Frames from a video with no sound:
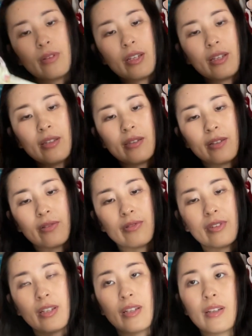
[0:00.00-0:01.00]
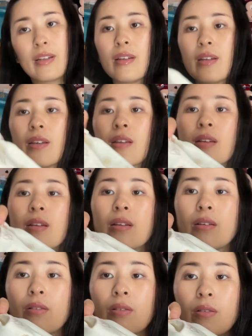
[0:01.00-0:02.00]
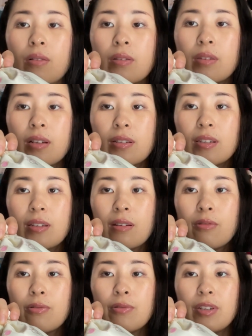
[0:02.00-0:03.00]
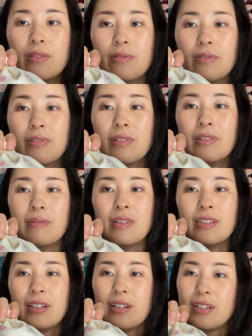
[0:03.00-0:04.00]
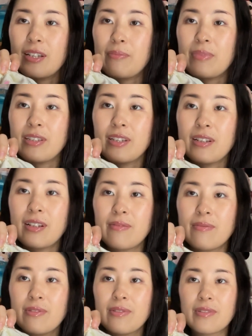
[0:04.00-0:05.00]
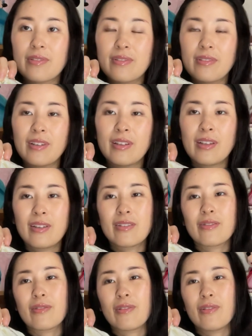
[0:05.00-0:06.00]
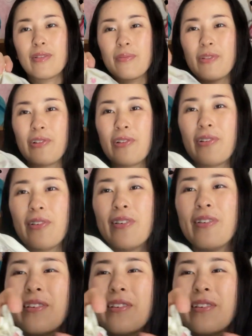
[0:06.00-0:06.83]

巾着でなんかフリルまあなんかやっぱセーラームーンのも